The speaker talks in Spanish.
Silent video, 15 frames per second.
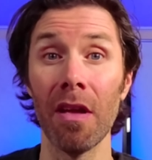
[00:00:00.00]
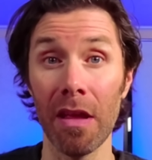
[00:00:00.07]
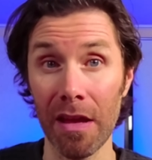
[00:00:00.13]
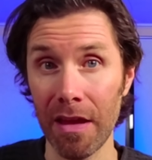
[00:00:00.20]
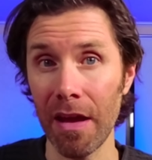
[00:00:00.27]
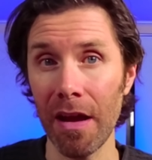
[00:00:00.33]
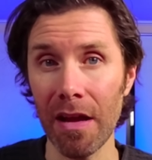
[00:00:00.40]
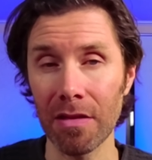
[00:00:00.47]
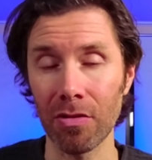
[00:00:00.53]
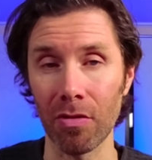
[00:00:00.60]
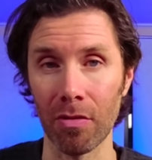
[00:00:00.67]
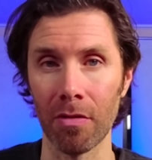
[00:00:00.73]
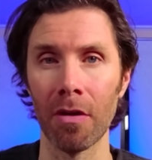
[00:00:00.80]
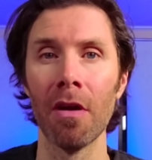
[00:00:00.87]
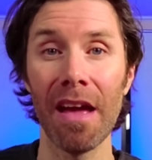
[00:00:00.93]
¿Y qué es
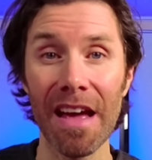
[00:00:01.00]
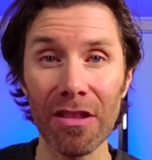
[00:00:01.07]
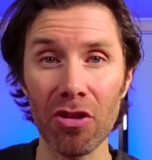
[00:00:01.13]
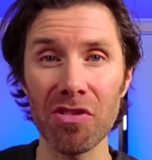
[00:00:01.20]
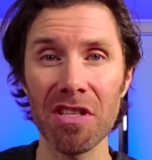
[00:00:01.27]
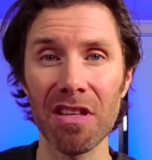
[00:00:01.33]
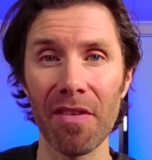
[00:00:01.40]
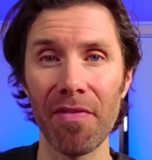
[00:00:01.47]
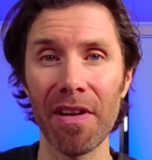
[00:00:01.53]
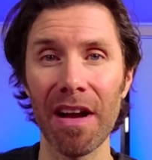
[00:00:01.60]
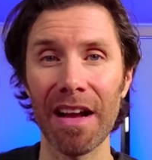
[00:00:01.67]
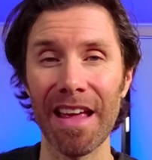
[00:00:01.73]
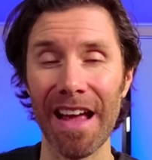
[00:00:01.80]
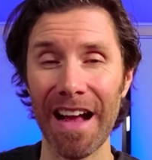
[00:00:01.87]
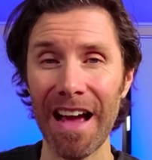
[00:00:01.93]
esto? Esto significa
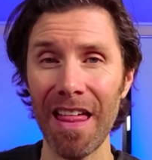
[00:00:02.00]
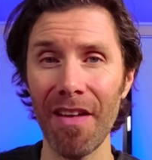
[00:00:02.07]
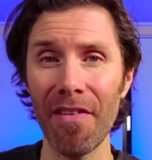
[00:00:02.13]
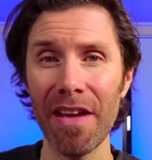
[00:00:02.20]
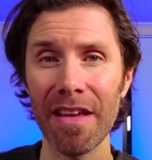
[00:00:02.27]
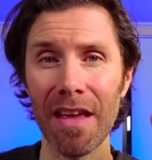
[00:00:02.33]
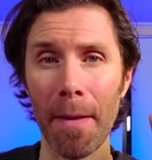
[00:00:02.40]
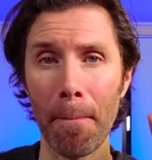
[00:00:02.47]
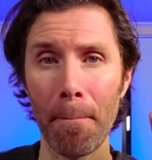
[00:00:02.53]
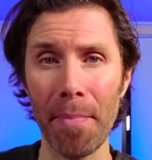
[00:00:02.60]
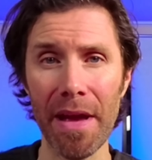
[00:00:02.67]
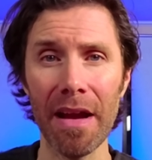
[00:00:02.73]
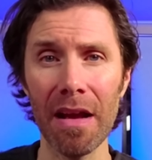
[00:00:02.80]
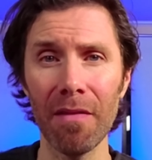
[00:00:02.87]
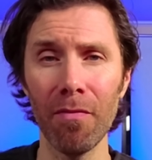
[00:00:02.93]
que cada vez que
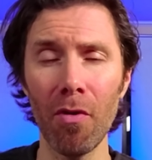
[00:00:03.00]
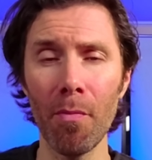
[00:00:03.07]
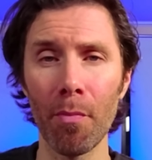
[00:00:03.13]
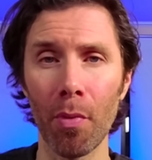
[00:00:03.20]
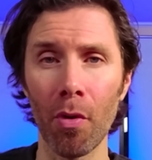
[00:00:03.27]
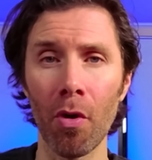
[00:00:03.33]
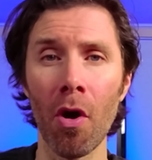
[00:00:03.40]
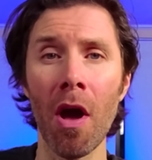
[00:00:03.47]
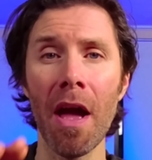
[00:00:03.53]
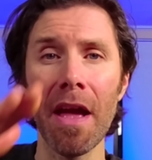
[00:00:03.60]
pegue el bombo,